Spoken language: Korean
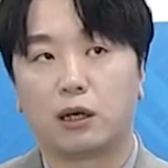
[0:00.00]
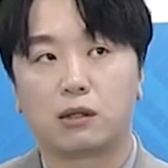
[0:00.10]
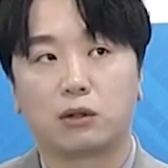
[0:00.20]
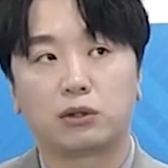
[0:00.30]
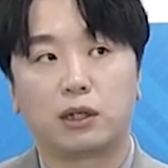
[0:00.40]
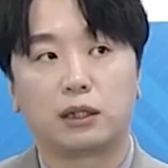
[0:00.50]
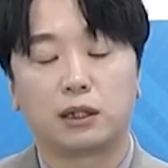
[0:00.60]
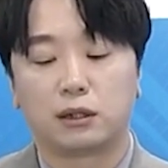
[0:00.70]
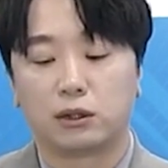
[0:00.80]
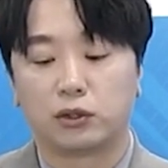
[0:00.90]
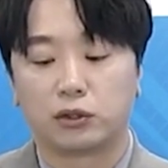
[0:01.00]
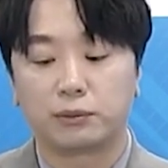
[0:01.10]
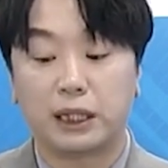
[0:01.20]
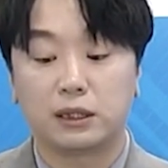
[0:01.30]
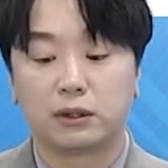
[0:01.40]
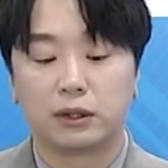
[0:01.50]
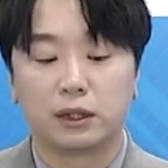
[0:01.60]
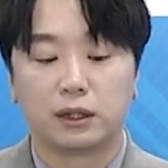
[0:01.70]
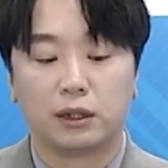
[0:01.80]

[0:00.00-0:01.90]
걱정을 하셔야 되는 건 저점 깨지는 건데요.